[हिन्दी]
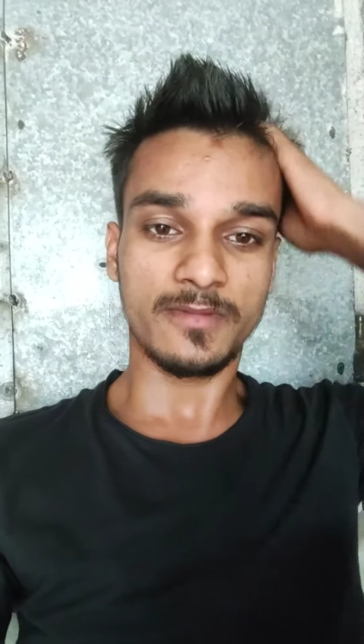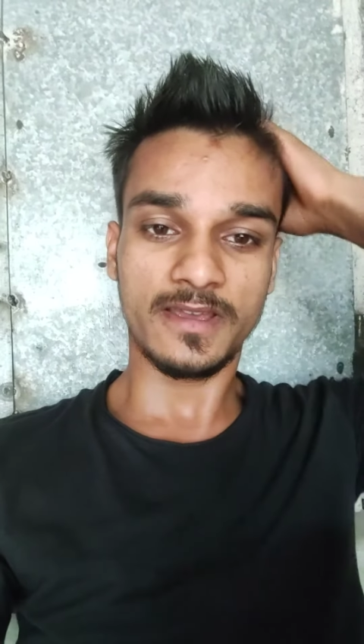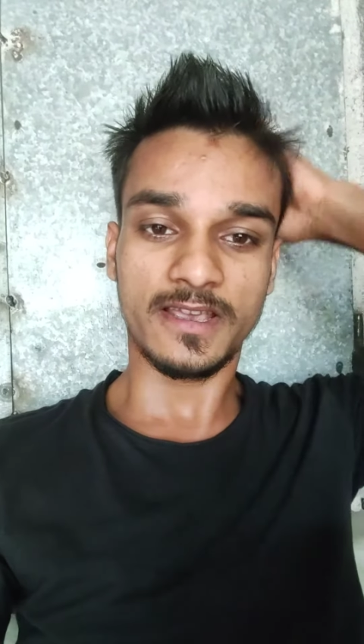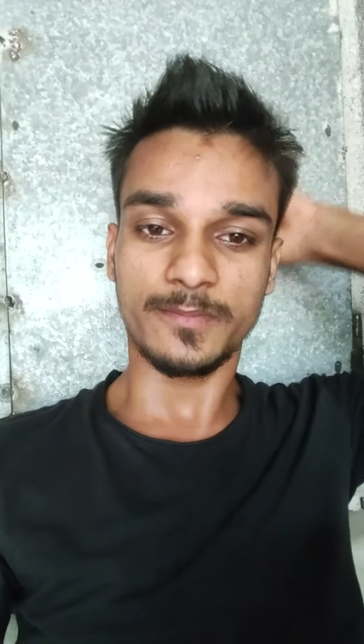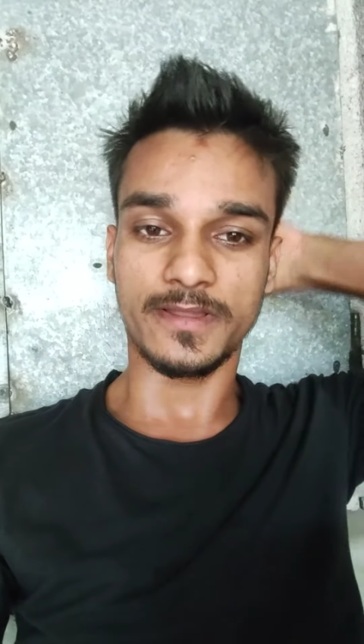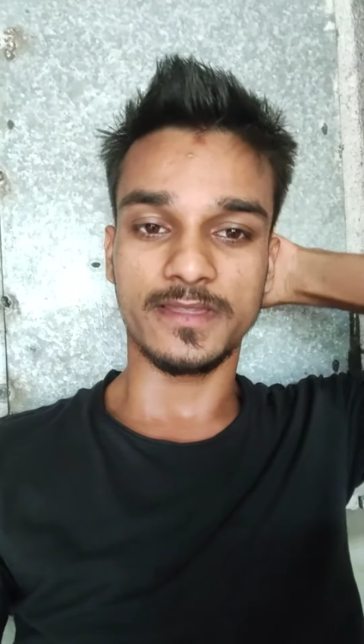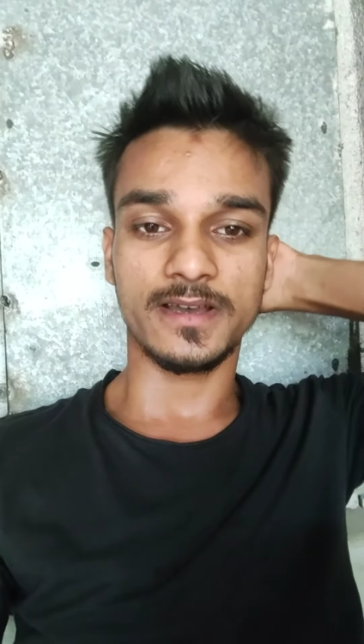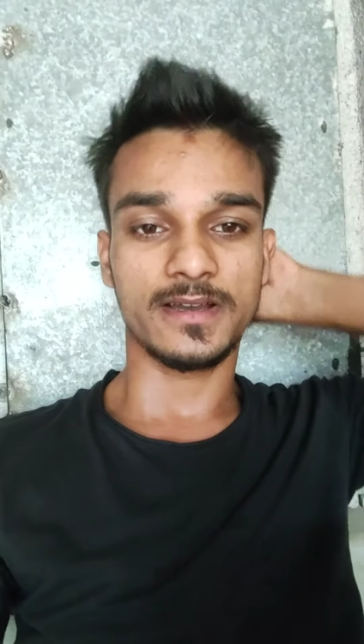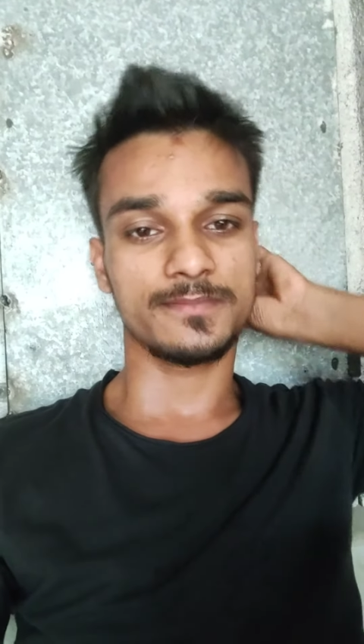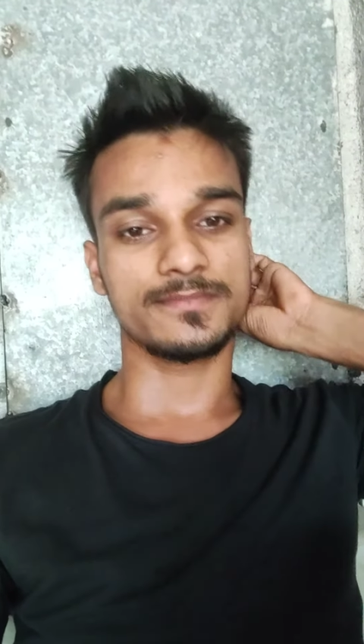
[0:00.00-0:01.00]
में एक
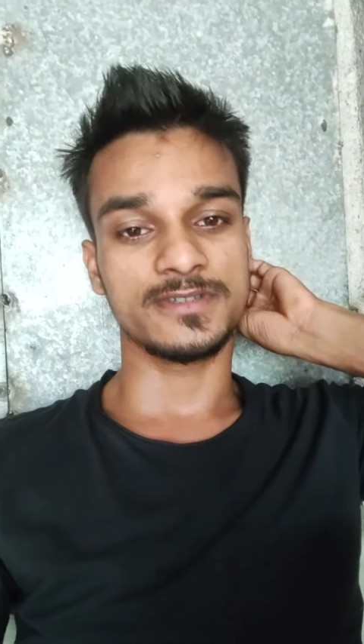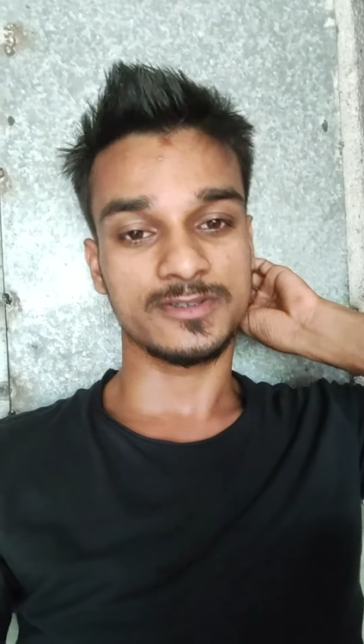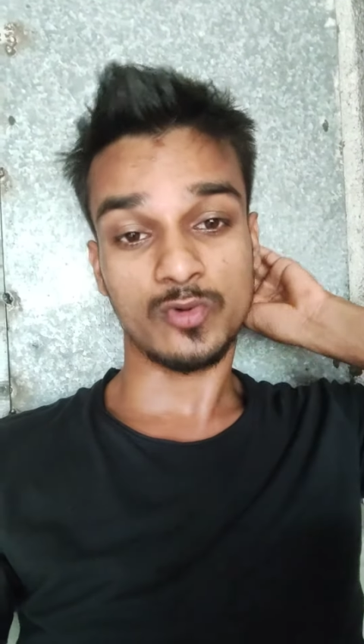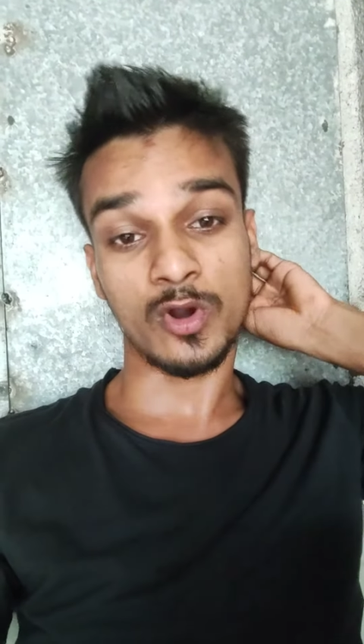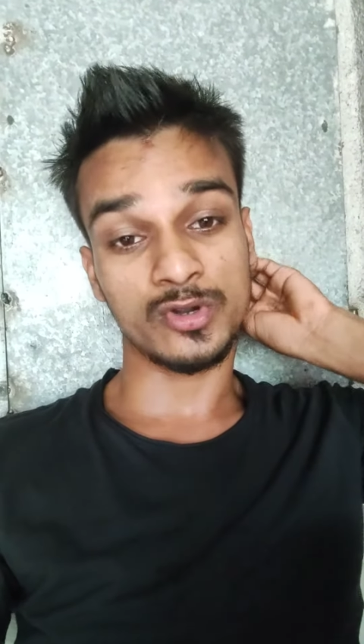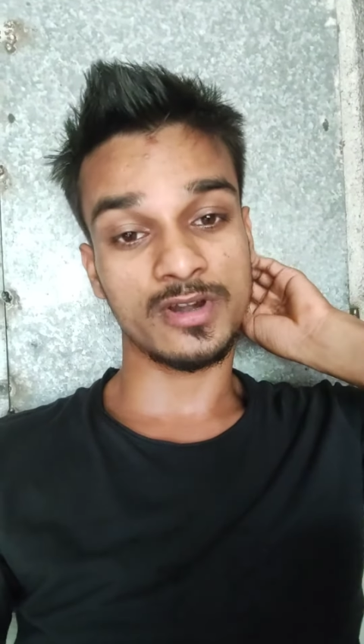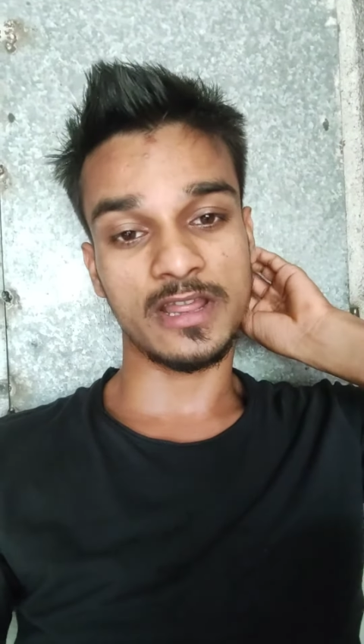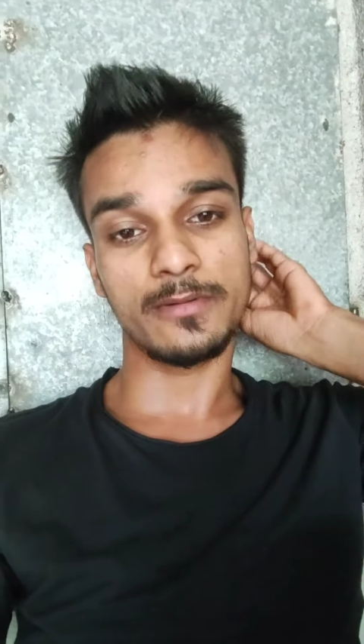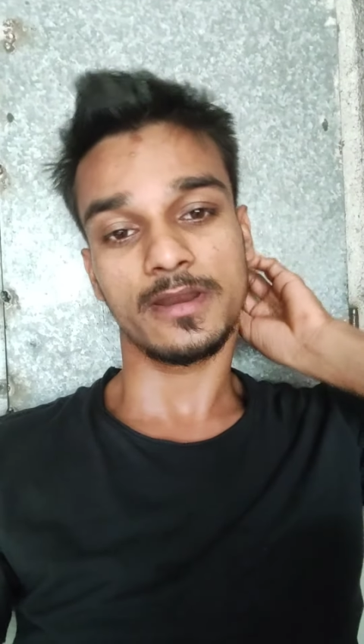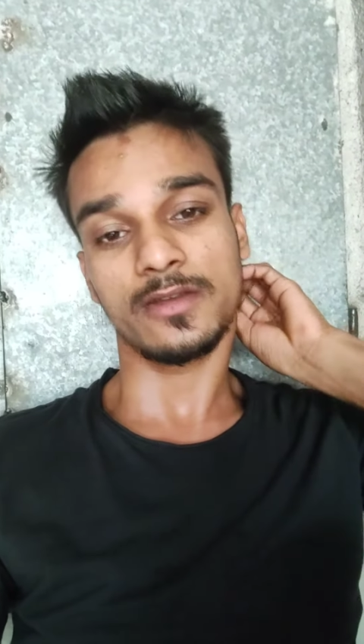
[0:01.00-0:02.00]
बंदा जैसे ऑटो
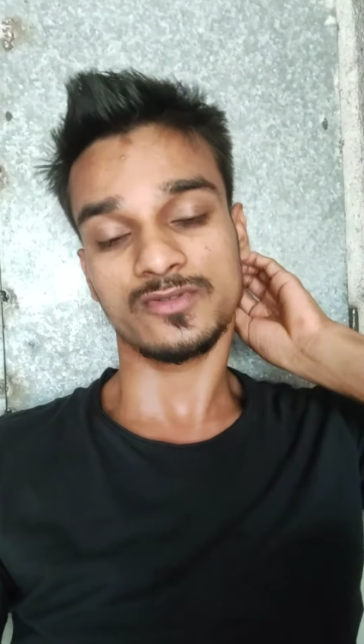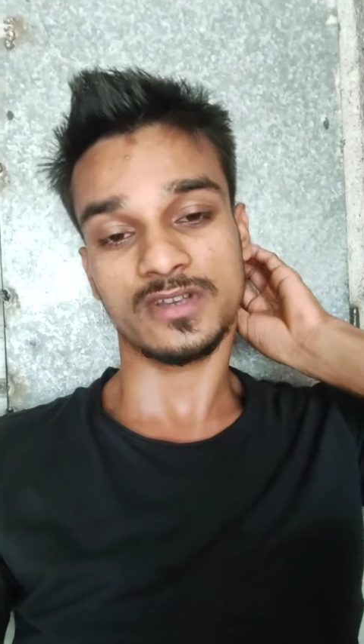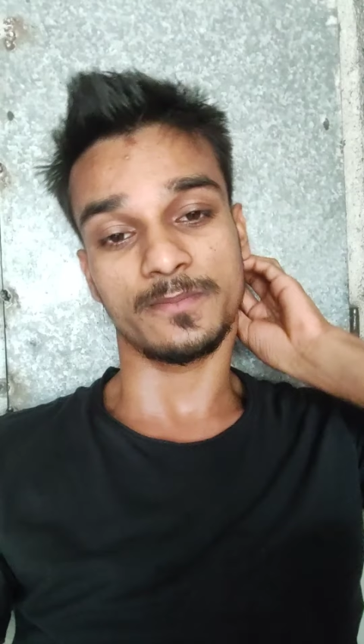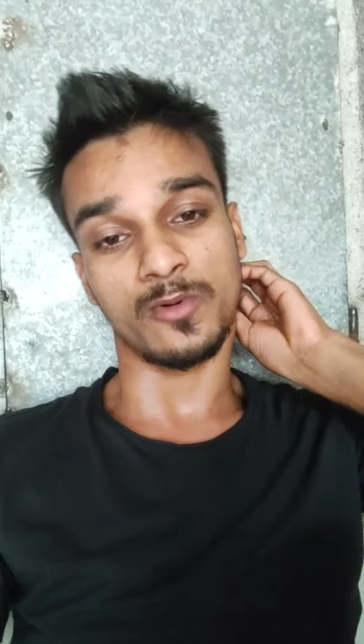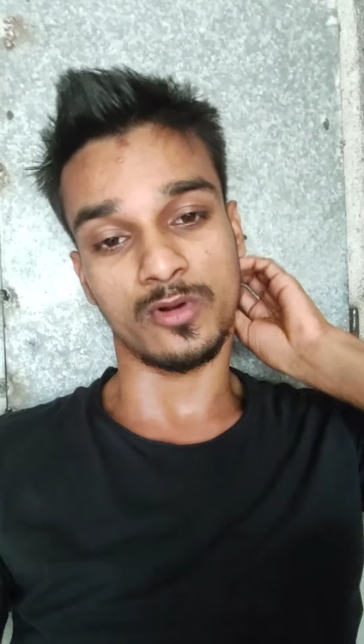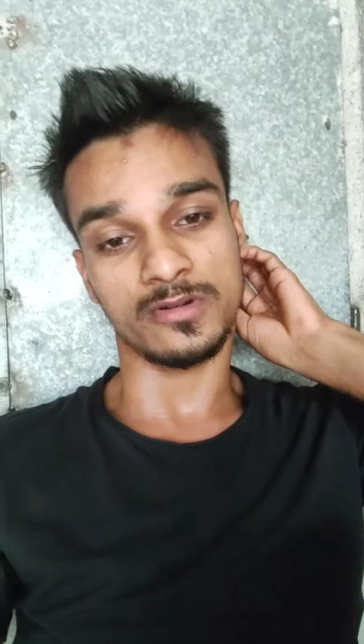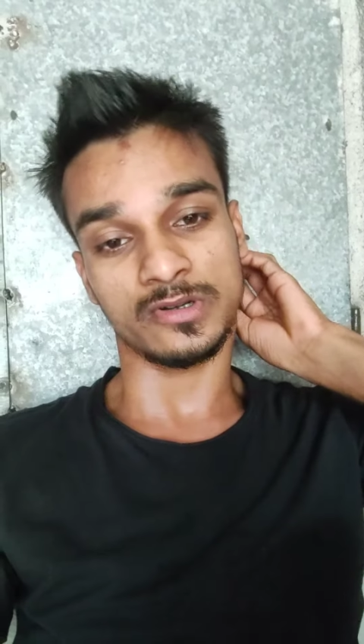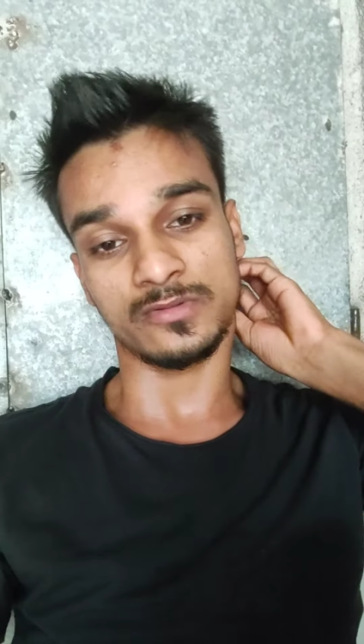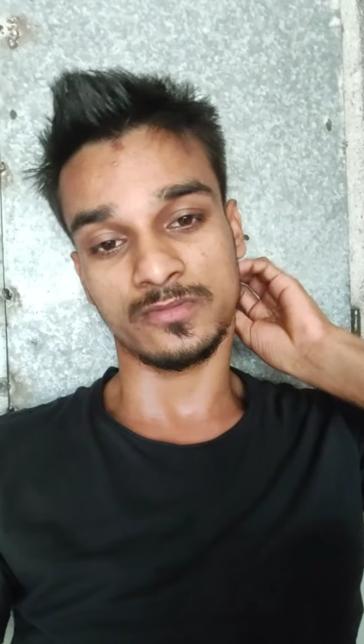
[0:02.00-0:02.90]
ड्राइवर है उसका फ़ोन